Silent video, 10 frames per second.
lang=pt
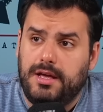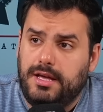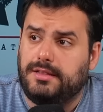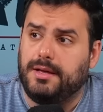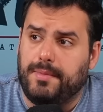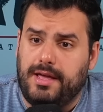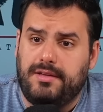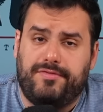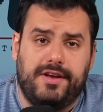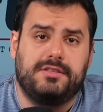e também,
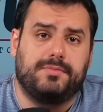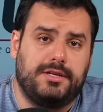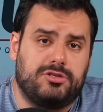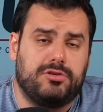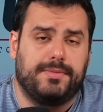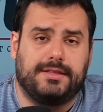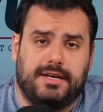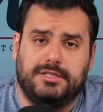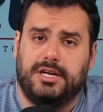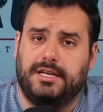infelizmente, sobre a
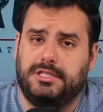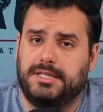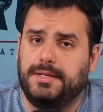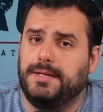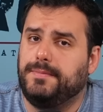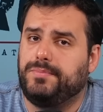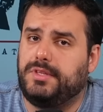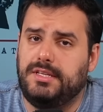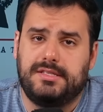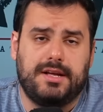tragédia
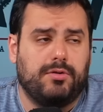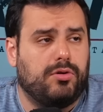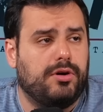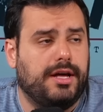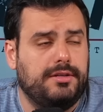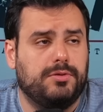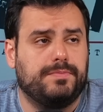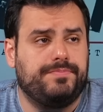que está ocorrendo